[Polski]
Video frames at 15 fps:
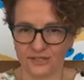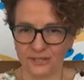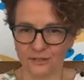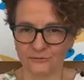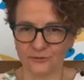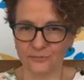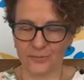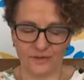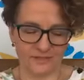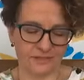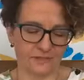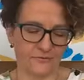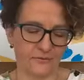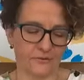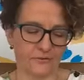Szanowni
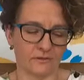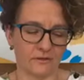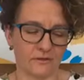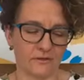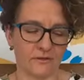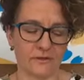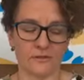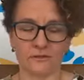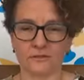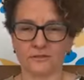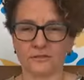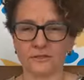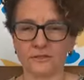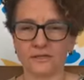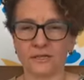Państwo,
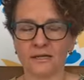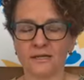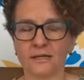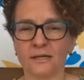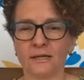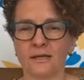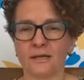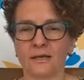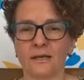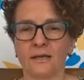dzisiaj y,